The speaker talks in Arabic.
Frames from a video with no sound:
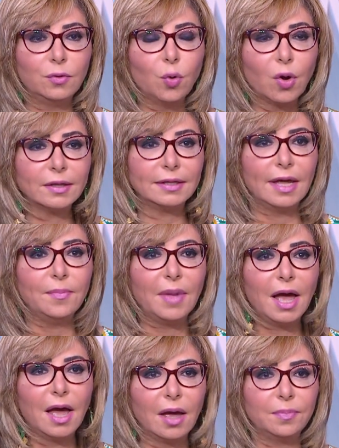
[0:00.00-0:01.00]

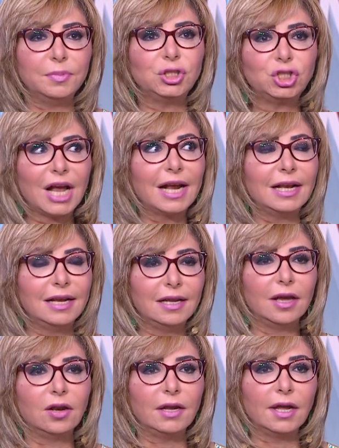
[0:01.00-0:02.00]
نقدمها بالشكل
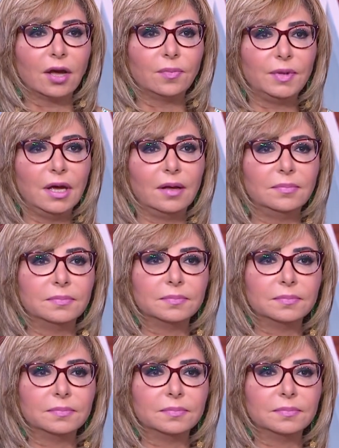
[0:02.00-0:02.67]
اللي يليق بيها